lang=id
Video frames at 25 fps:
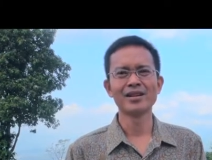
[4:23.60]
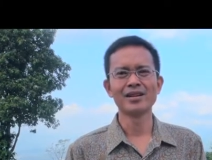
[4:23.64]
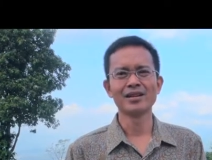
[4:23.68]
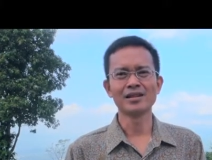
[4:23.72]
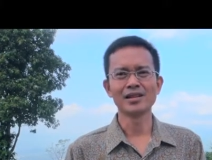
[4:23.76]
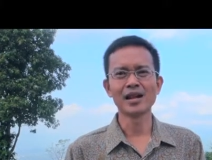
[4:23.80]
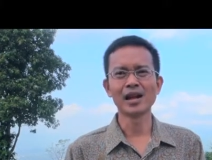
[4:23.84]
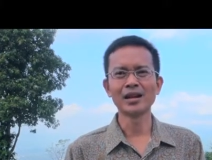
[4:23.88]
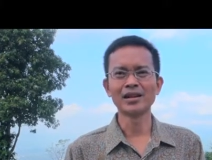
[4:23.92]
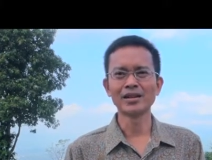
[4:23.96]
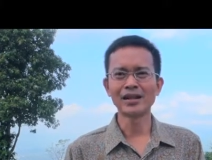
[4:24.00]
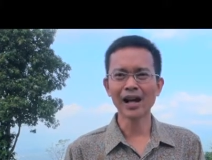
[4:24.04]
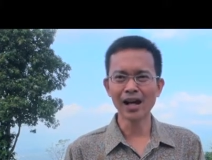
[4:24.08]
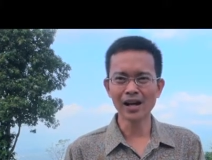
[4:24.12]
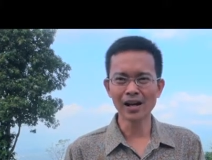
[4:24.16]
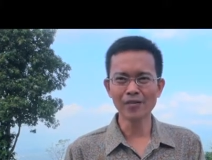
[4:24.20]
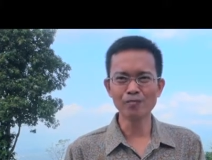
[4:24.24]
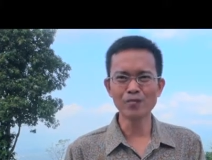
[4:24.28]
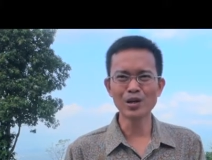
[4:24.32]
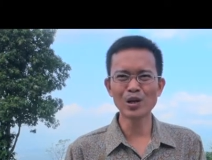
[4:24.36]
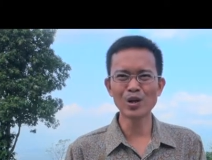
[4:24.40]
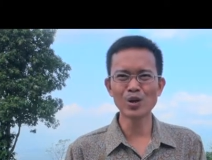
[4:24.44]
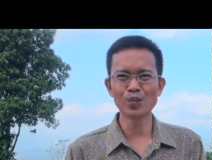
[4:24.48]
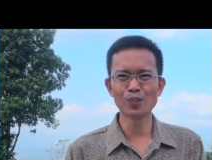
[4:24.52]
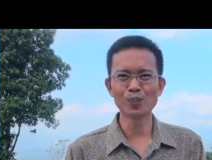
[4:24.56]
Dan
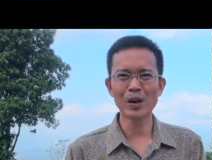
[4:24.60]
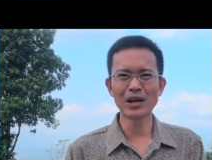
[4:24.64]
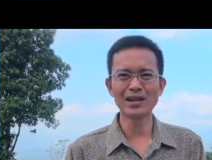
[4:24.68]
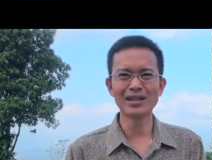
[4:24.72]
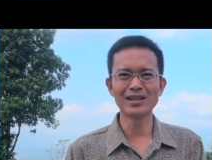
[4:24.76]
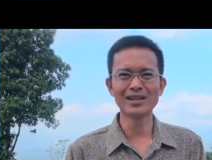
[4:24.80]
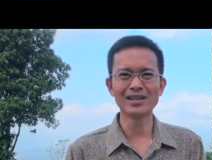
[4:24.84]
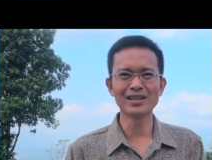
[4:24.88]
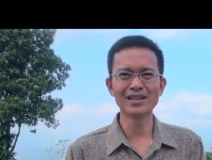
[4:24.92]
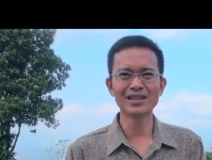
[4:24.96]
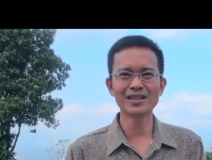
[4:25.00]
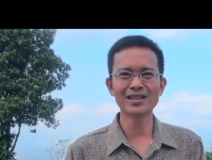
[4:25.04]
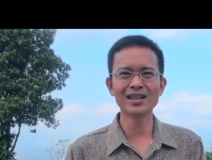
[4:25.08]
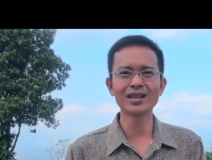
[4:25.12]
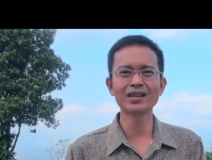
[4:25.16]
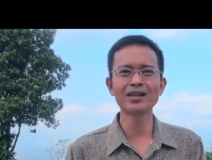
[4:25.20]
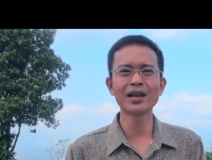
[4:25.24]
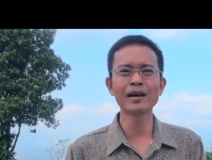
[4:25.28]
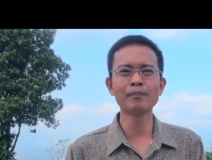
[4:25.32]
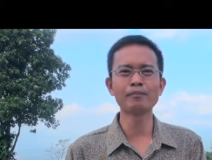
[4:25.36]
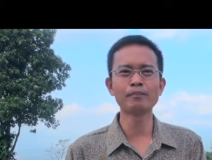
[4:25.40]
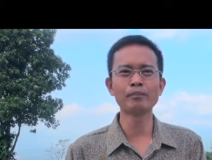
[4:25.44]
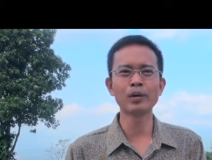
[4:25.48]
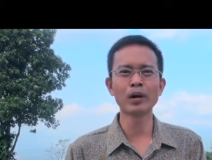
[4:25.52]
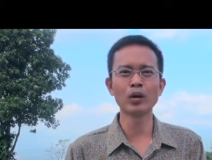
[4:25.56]
dalam kehidupan ini
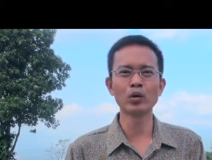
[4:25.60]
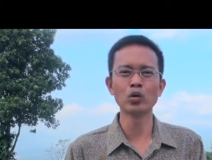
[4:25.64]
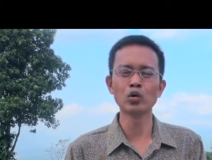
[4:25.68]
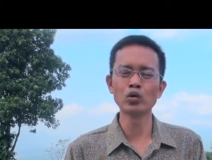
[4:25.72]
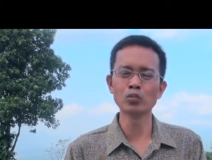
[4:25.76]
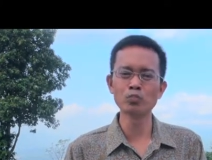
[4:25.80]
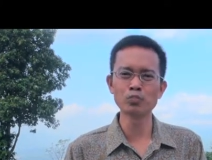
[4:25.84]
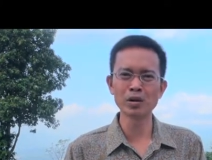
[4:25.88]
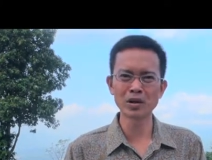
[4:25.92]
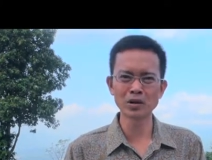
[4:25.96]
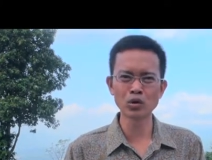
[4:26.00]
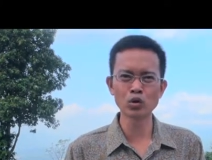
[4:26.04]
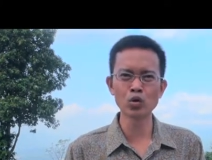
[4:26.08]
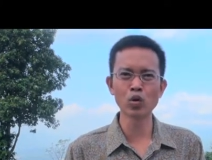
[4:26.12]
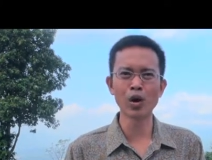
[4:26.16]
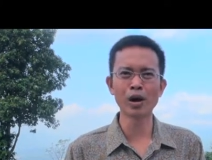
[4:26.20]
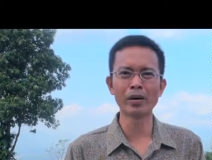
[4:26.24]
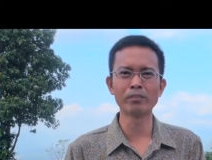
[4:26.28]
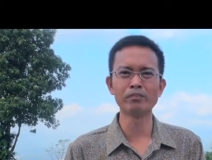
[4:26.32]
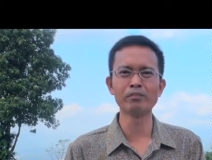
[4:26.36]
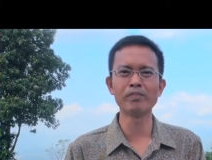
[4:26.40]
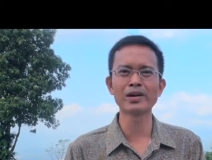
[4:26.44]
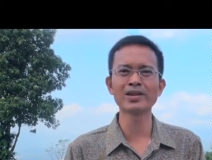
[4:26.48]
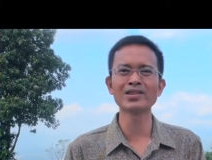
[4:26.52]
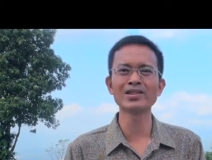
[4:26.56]
kita perlu
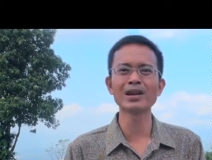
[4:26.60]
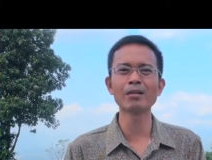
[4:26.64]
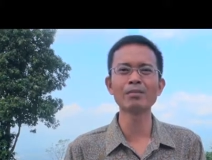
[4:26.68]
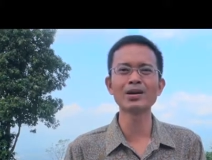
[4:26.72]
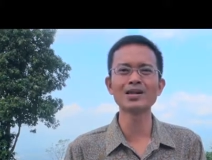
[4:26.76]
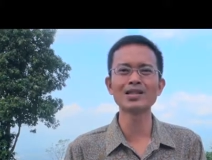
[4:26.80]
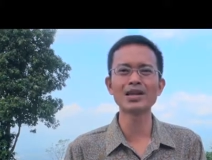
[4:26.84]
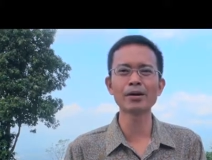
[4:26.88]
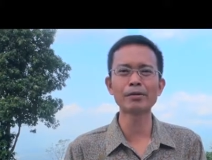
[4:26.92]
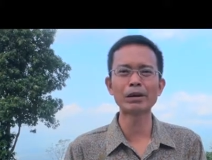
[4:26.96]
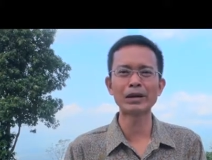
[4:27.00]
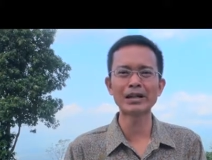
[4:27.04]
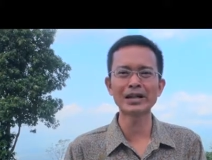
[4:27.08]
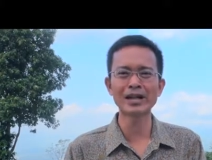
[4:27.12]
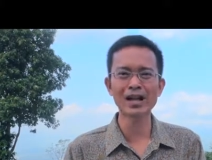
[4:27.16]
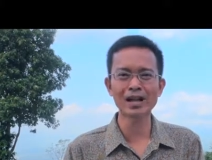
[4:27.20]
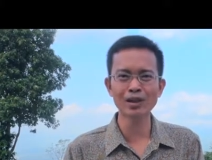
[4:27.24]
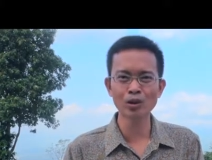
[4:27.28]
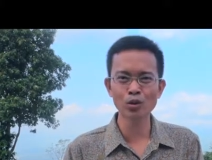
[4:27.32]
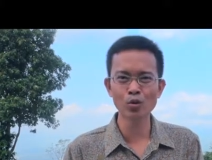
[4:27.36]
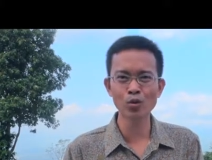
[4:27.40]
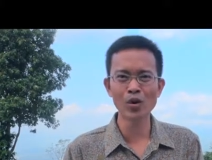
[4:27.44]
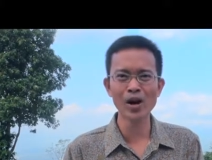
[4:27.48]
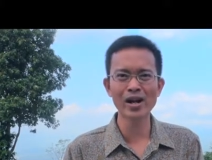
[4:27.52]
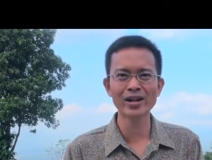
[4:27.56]
berjuang bersama-sama
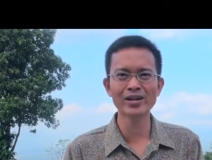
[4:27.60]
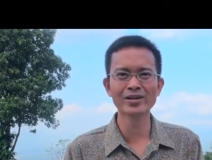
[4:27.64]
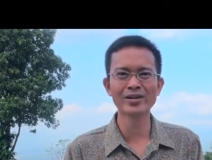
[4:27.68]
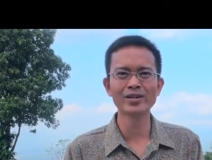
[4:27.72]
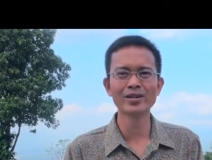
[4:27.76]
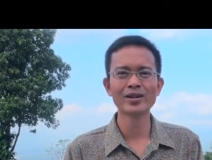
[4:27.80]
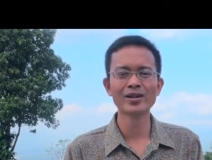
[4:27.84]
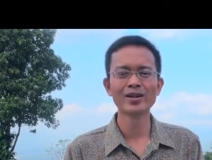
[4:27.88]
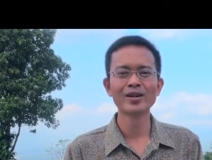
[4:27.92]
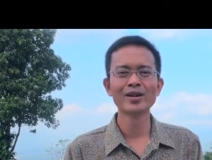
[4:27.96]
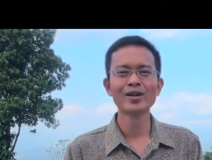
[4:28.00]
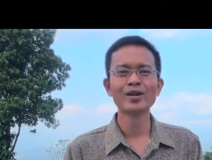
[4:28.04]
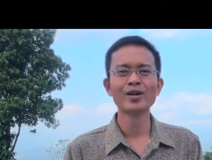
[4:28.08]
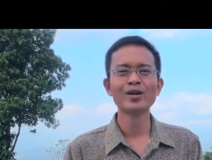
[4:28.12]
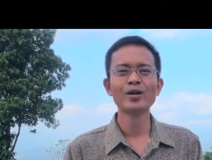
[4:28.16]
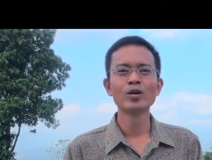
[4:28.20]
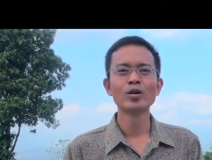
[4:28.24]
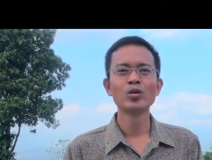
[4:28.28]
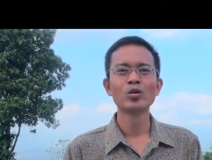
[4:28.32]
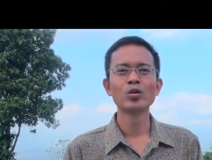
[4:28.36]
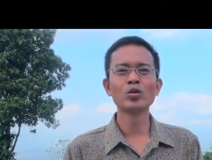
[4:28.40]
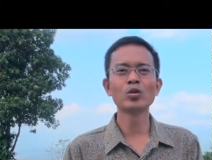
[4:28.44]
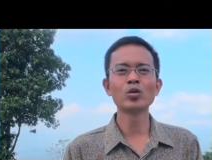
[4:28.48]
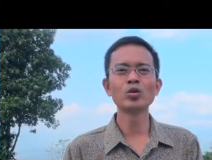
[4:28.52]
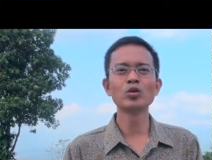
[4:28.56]
dengan Tuhan
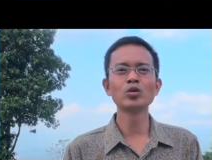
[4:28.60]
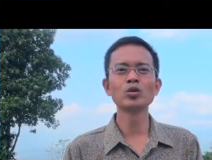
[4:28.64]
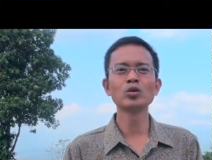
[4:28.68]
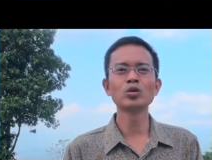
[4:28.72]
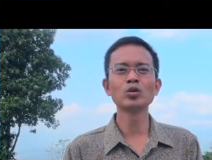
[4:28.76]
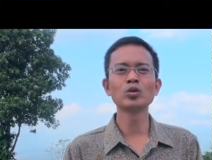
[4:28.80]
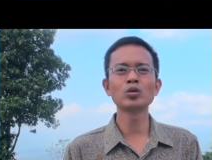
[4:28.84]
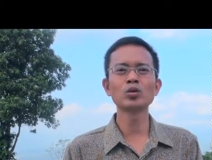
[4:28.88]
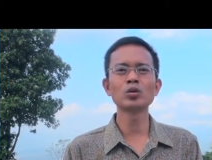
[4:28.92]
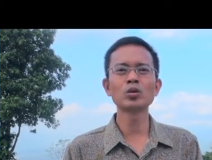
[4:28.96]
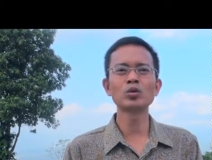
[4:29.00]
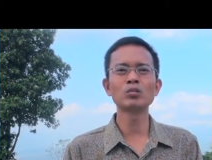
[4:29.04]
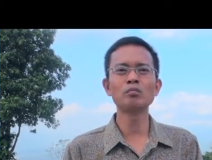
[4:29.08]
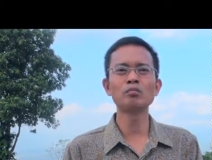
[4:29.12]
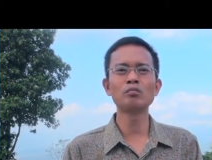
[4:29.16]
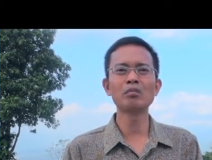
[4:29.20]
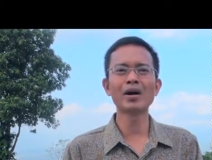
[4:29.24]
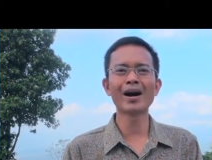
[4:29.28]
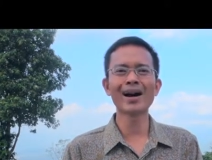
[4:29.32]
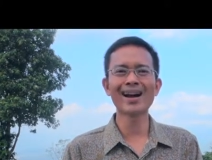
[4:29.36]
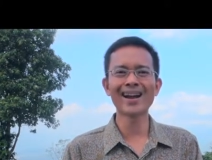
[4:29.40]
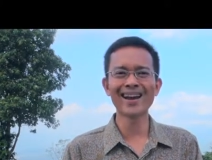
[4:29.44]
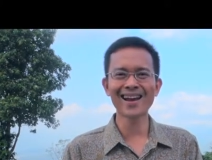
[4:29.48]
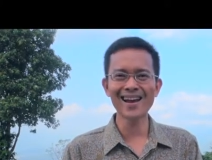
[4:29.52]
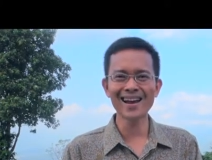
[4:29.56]
untuk
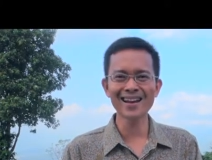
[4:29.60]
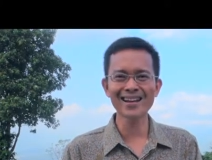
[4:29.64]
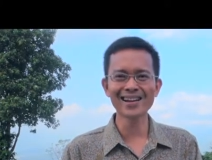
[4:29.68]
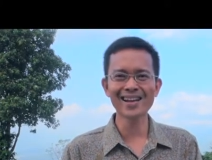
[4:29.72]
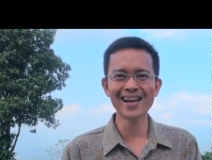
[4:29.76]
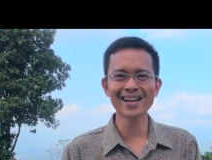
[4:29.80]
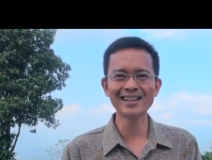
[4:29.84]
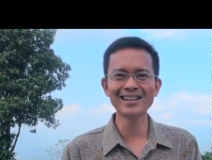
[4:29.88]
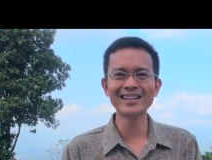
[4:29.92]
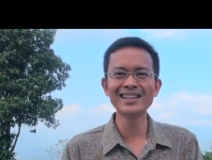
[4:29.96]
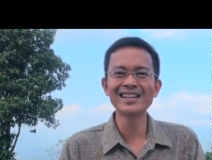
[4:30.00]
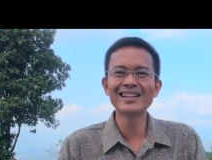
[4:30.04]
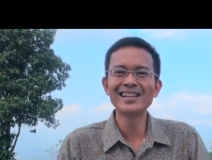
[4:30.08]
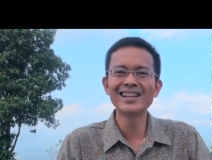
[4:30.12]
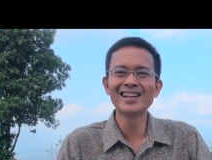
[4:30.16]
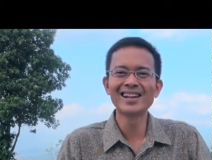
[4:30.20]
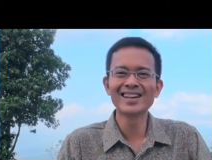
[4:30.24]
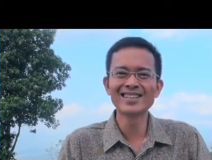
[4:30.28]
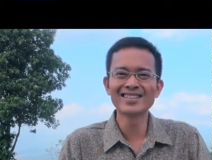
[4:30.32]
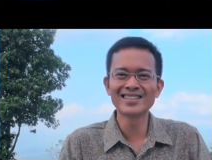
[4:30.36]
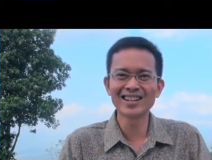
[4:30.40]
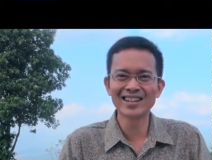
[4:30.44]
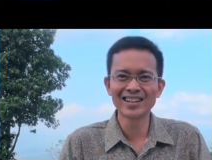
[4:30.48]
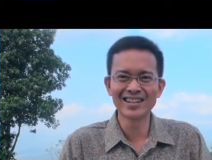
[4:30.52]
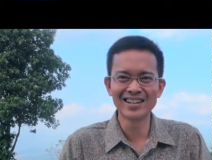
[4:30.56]
mengalahkan
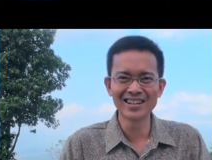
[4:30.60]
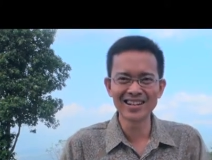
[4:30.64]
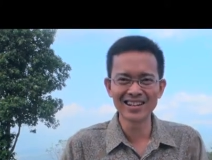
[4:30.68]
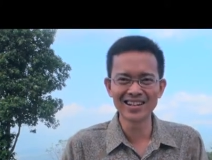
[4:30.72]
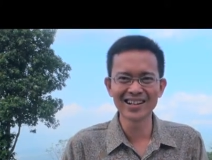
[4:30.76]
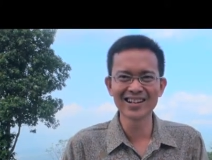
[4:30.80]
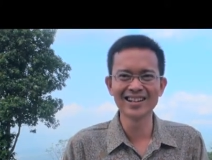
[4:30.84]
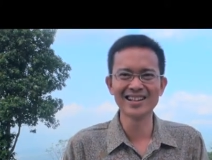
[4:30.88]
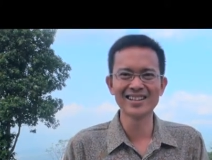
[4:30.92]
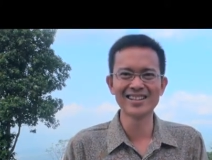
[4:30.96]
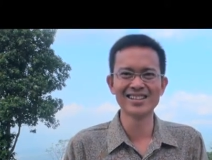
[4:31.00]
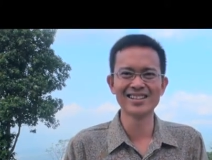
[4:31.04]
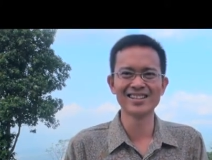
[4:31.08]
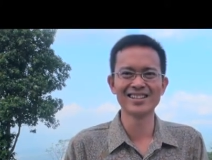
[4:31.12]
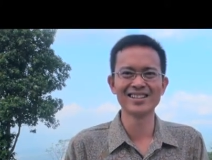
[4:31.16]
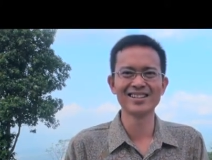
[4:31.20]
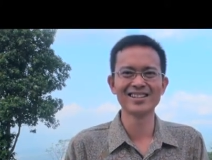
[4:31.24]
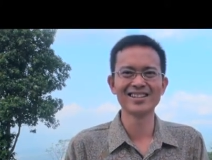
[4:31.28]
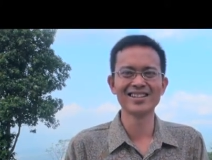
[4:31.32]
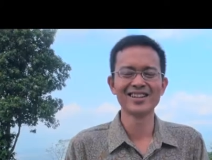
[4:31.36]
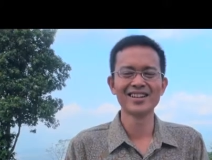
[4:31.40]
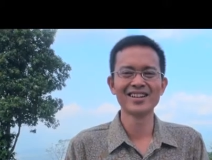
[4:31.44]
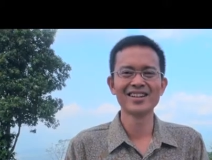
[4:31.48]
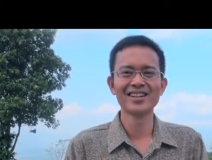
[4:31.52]
diri sendiri ini,